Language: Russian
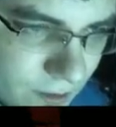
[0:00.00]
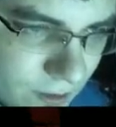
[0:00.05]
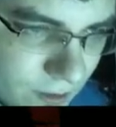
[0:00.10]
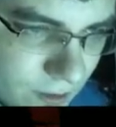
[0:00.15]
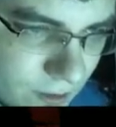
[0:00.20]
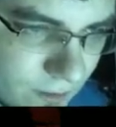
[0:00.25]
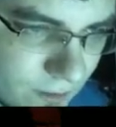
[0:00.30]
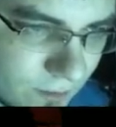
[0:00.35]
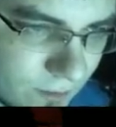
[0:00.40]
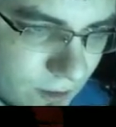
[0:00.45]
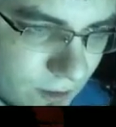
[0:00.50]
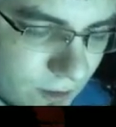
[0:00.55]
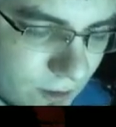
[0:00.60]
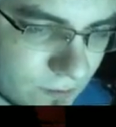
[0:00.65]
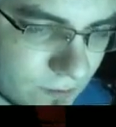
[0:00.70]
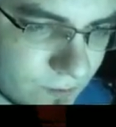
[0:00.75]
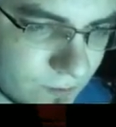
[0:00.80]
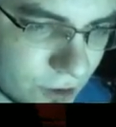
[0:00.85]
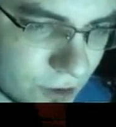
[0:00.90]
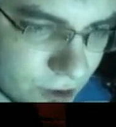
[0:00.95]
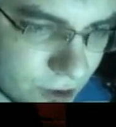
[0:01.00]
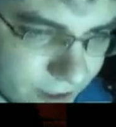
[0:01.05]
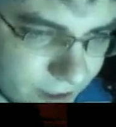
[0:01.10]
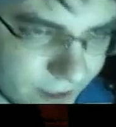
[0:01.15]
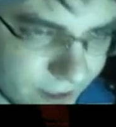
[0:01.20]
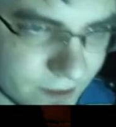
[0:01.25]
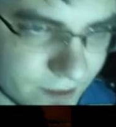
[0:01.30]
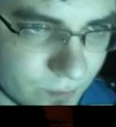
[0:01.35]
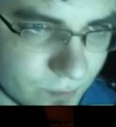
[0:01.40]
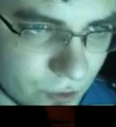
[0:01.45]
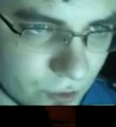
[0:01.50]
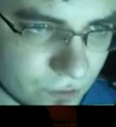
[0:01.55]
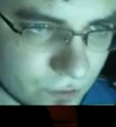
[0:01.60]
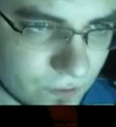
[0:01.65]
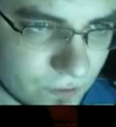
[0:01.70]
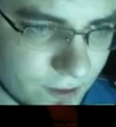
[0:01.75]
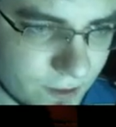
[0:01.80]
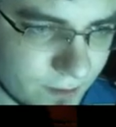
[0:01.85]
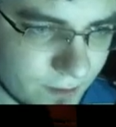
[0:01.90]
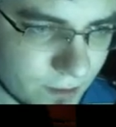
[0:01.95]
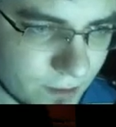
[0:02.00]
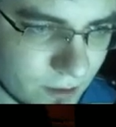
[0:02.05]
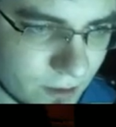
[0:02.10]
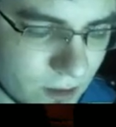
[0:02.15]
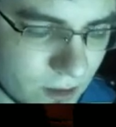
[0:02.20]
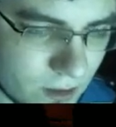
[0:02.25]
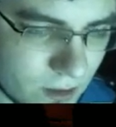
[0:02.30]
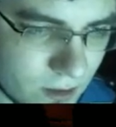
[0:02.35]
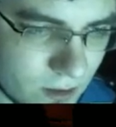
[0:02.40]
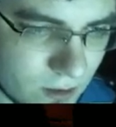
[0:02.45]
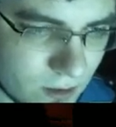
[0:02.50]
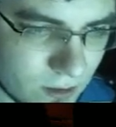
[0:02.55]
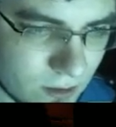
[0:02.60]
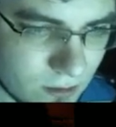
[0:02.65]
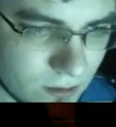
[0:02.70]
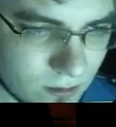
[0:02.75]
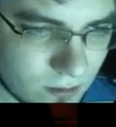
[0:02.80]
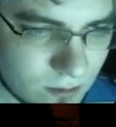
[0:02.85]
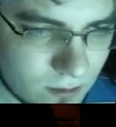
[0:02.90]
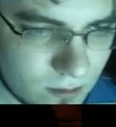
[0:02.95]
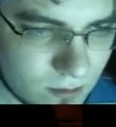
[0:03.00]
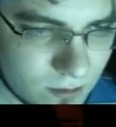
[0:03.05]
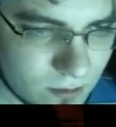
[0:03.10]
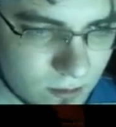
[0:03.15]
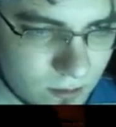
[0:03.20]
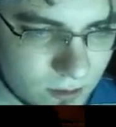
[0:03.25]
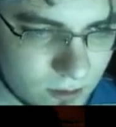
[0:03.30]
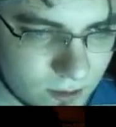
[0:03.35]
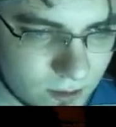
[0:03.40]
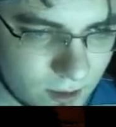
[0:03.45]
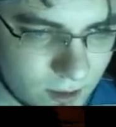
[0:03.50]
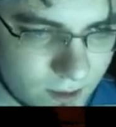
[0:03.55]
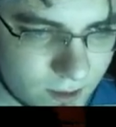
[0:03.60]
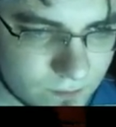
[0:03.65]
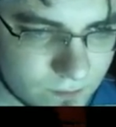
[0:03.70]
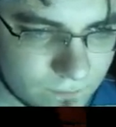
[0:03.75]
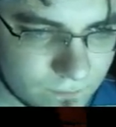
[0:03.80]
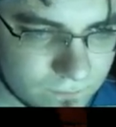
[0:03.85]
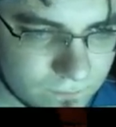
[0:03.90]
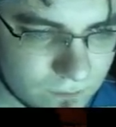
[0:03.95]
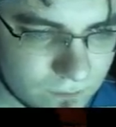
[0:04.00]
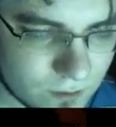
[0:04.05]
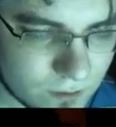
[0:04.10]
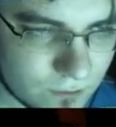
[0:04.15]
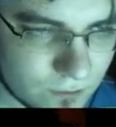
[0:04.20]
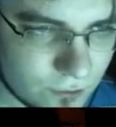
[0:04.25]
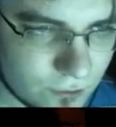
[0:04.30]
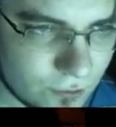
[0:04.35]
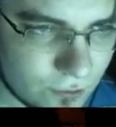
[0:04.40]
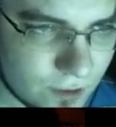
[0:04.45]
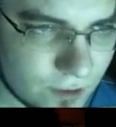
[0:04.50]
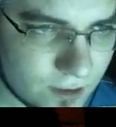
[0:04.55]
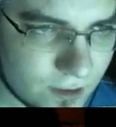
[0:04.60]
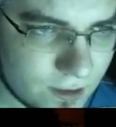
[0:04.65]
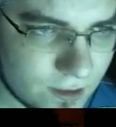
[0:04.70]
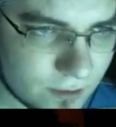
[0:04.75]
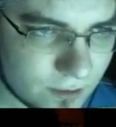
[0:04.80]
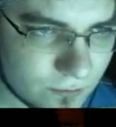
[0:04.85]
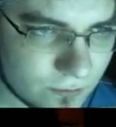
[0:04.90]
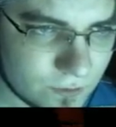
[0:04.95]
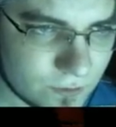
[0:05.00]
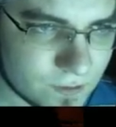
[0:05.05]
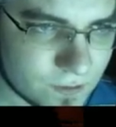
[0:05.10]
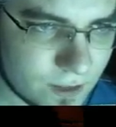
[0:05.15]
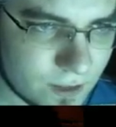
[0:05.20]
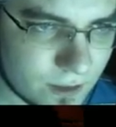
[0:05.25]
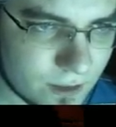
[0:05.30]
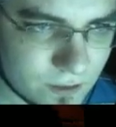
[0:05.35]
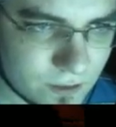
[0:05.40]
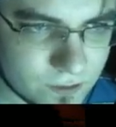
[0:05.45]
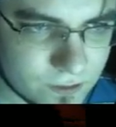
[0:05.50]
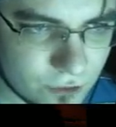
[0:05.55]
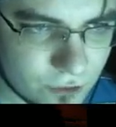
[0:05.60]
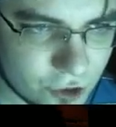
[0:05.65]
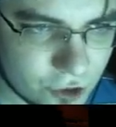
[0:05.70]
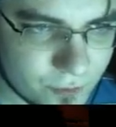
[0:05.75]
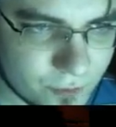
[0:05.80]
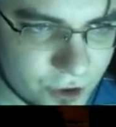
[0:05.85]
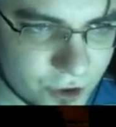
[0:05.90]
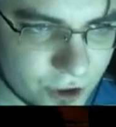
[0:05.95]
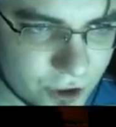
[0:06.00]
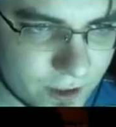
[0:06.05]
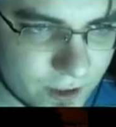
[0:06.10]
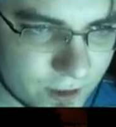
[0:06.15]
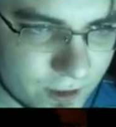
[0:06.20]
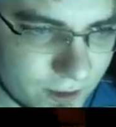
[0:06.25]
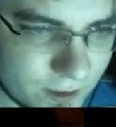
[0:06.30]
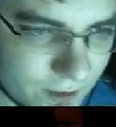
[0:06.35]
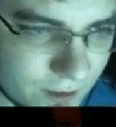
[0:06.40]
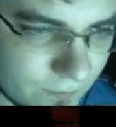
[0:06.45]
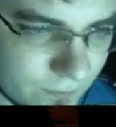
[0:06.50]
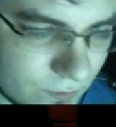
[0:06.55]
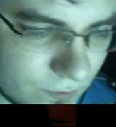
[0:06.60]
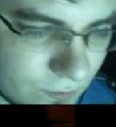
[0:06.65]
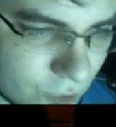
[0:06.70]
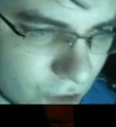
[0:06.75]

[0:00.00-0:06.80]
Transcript: Evil Clown спрашивает. Да, я использую триммер. Играть в эту игру или нет? Ну, не знаю, если хочешь пощекотать нервы, то можно